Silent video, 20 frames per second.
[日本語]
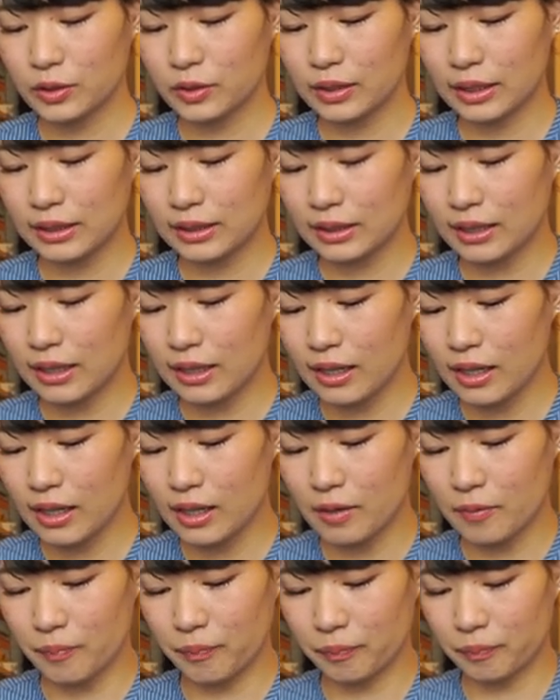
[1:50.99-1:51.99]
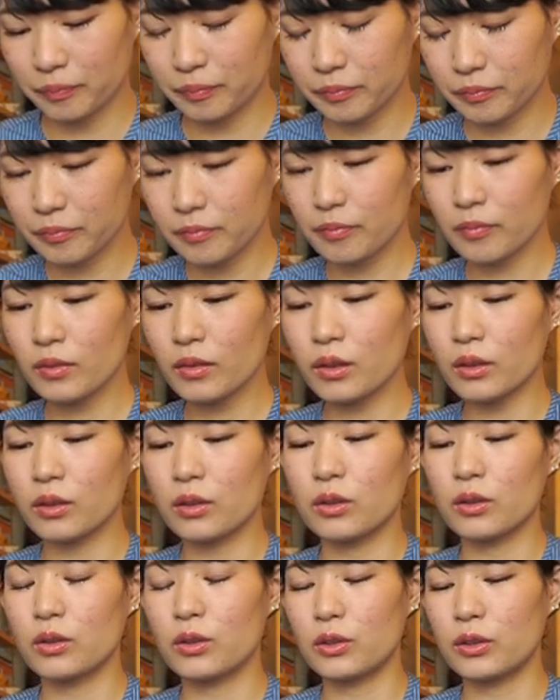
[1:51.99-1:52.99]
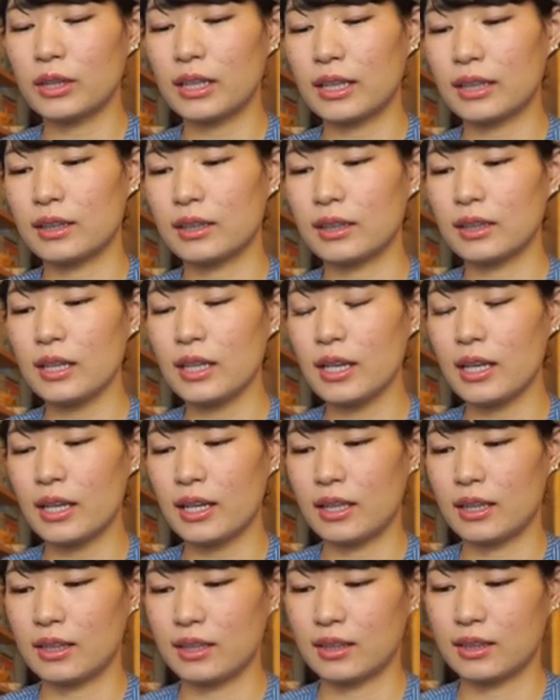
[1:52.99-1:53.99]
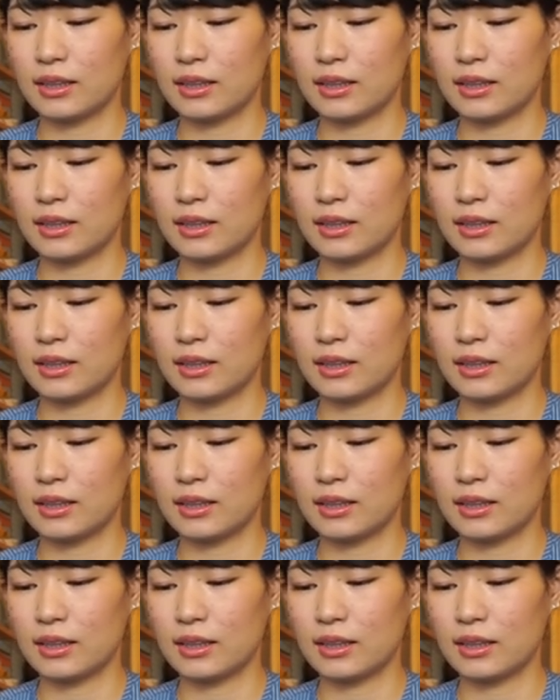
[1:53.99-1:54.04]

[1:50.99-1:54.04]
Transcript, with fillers: 終わったらこうやって